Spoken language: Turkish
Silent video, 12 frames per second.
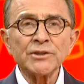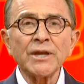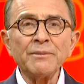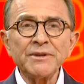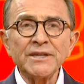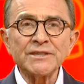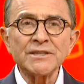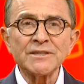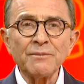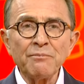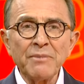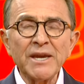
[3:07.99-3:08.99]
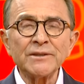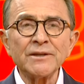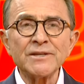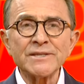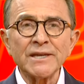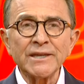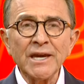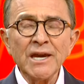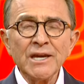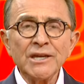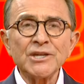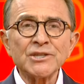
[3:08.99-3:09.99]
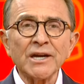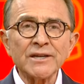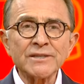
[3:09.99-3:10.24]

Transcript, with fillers: tabii ki sizin beyninizdeki iştah